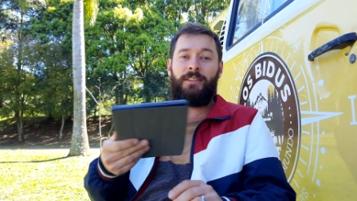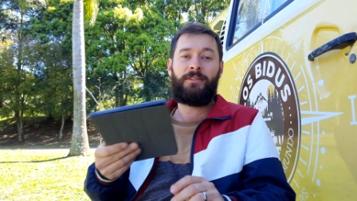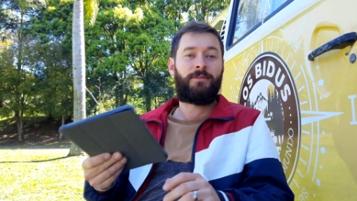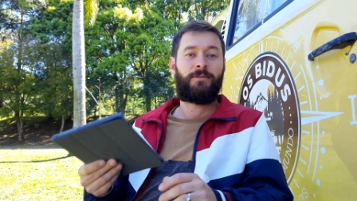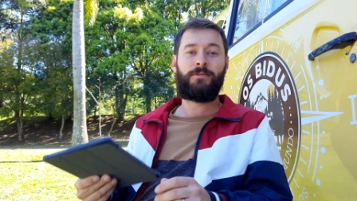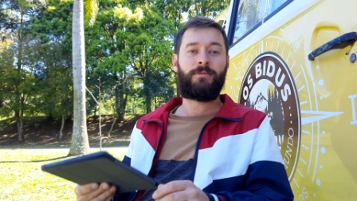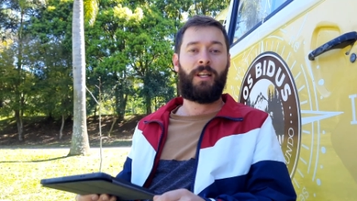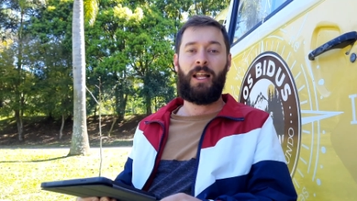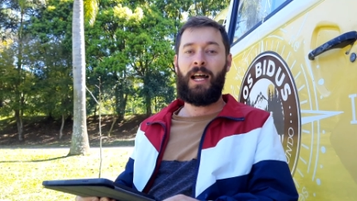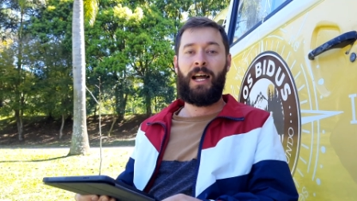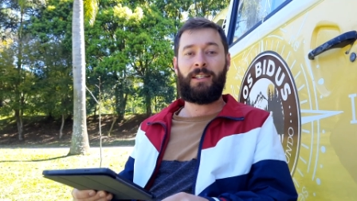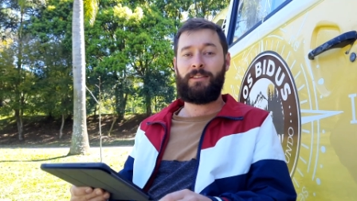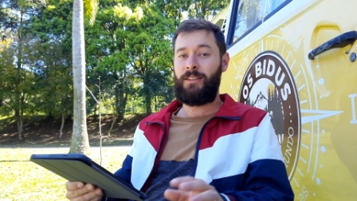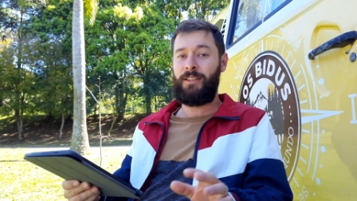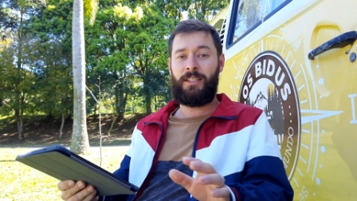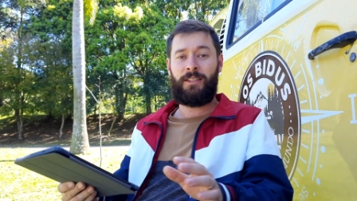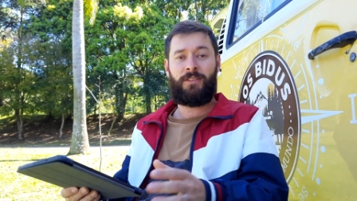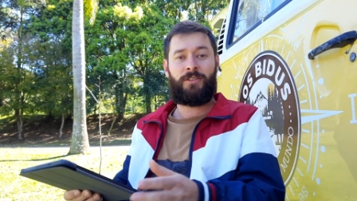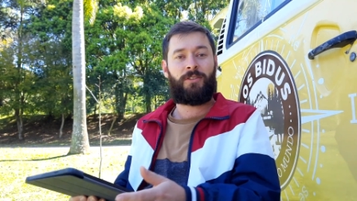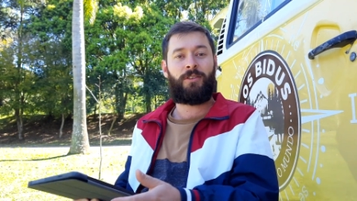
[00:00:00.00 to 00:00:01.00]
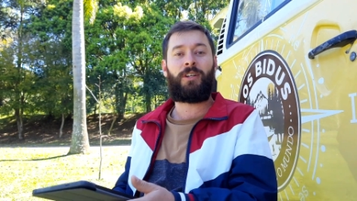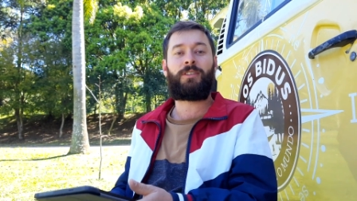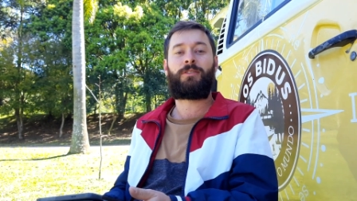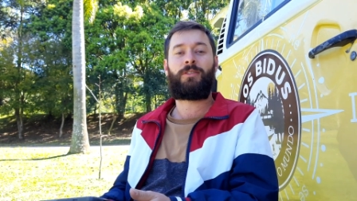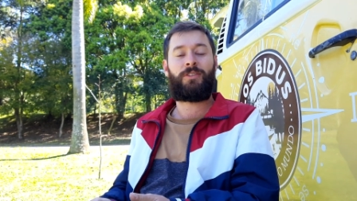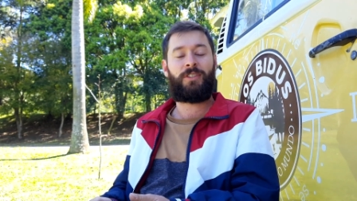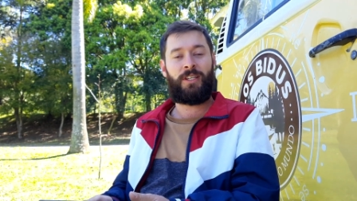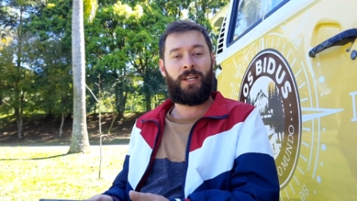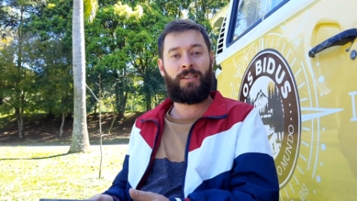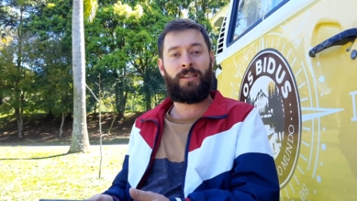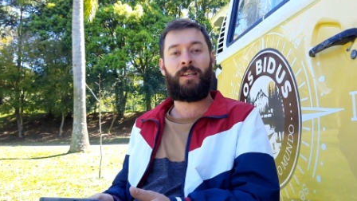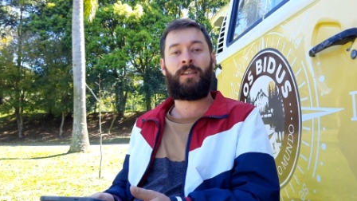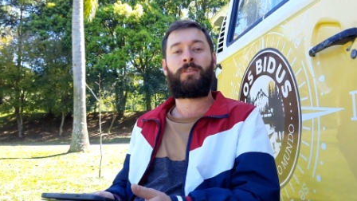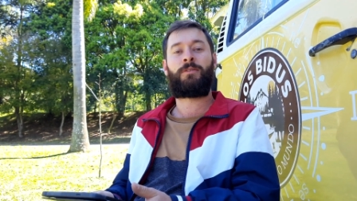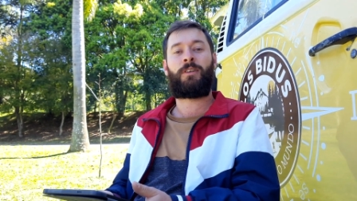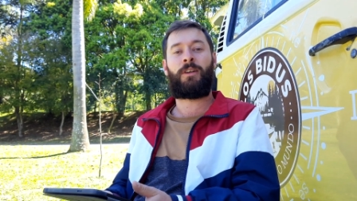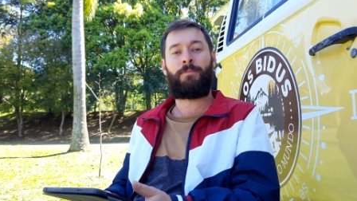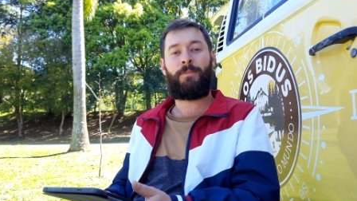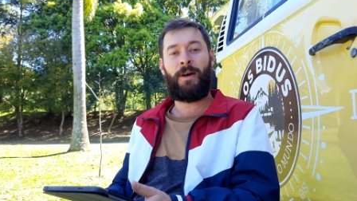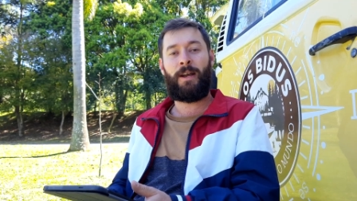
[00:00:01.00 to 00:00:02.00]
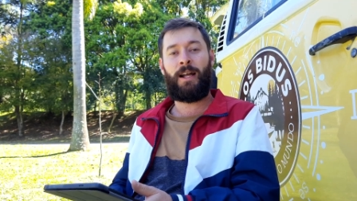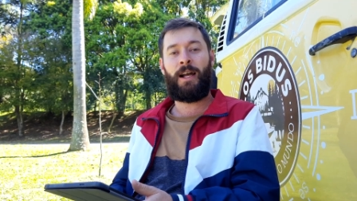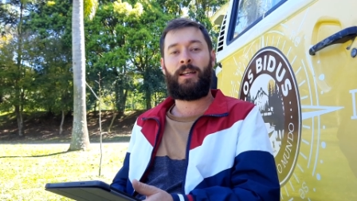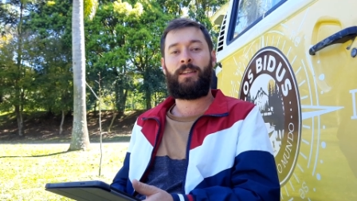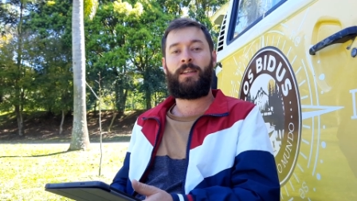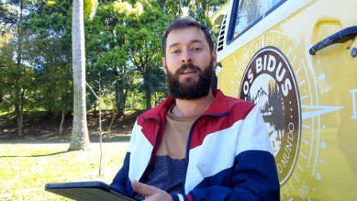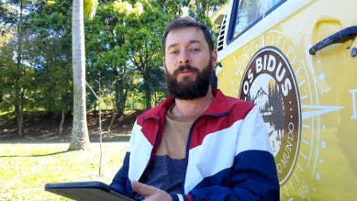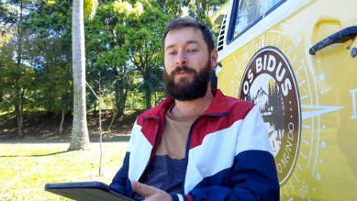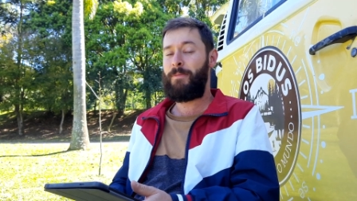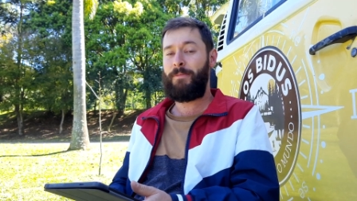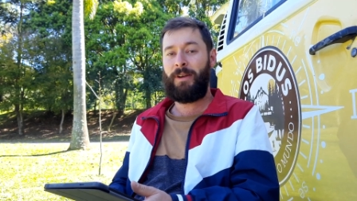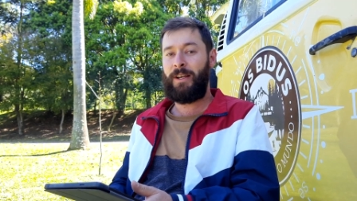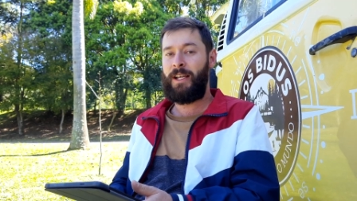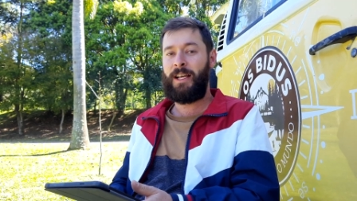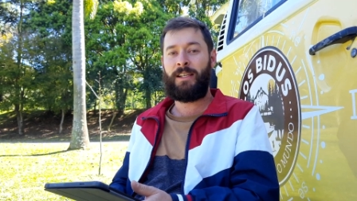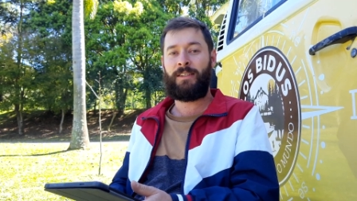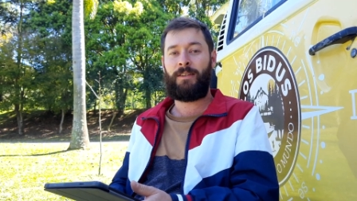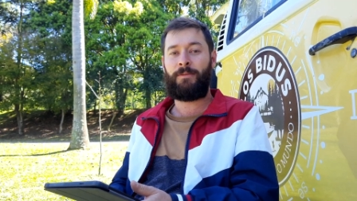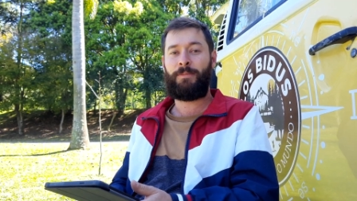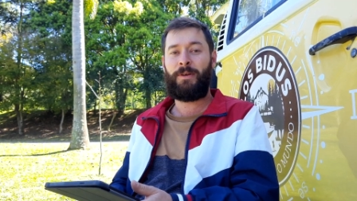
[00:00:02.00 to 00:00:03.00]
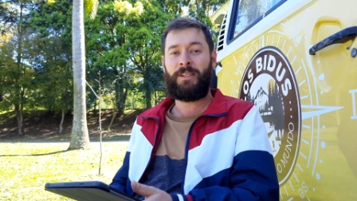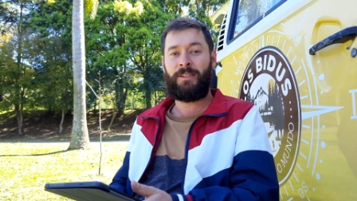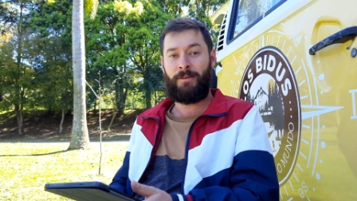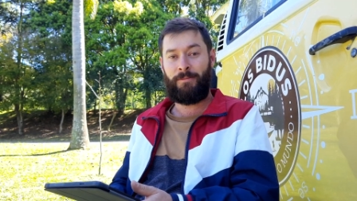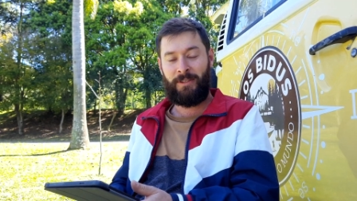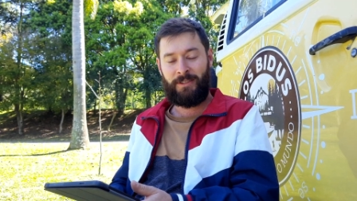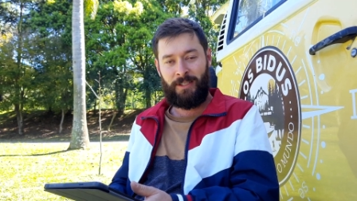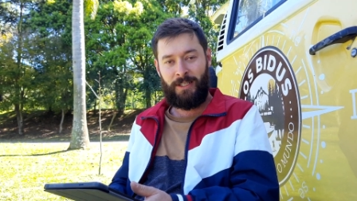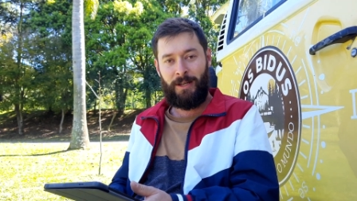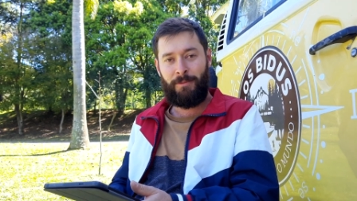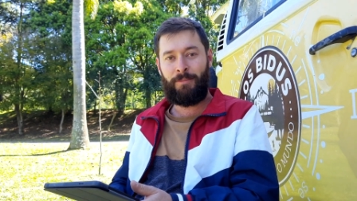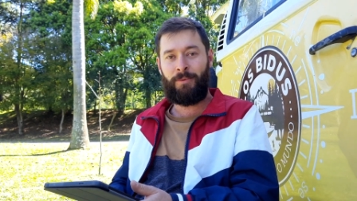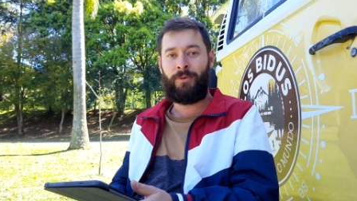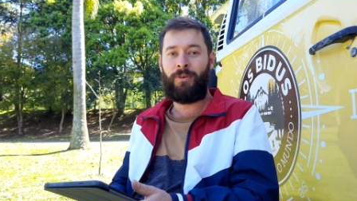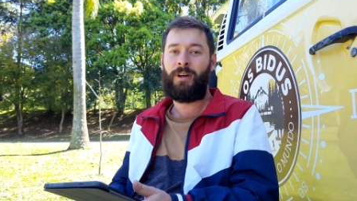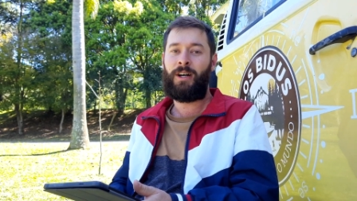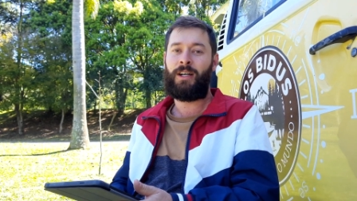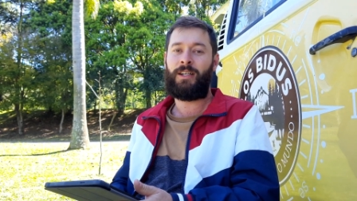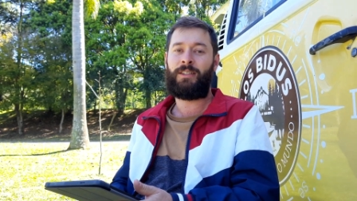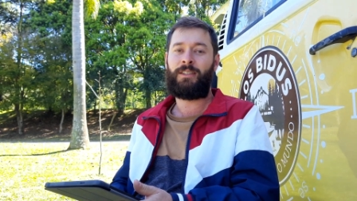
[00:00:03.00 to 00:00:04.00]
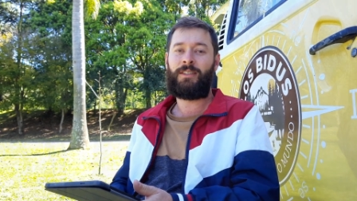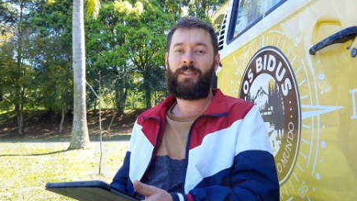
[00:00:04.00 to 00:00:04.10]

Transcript: num lado, ali 18 dias ele dura parado, é uma beleza, pensa uma bateria boa.